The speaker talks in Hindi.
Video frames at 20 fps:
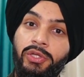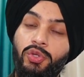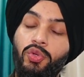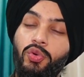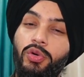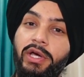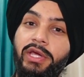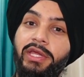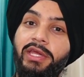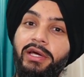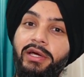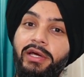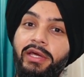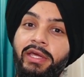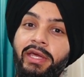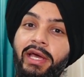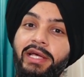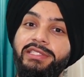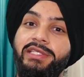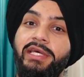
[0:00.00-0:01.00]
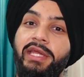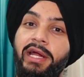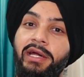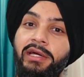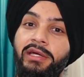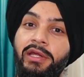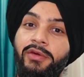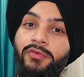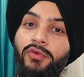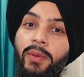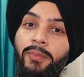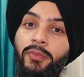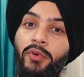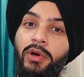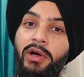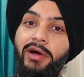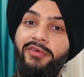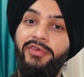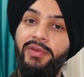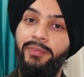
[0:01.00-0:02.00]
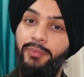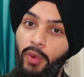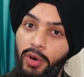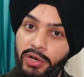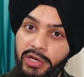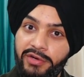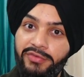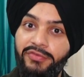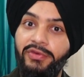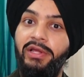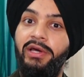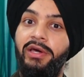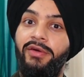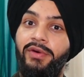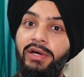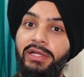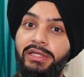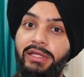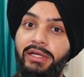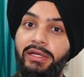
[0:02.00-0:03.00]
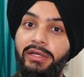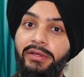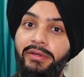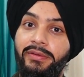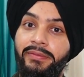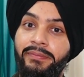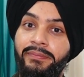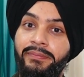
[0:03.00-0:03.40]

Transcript: तो कहीं ना कहीं एज एन एक्टर वो आपको काफ़ी इम्पोर्टेंट फील करवाता है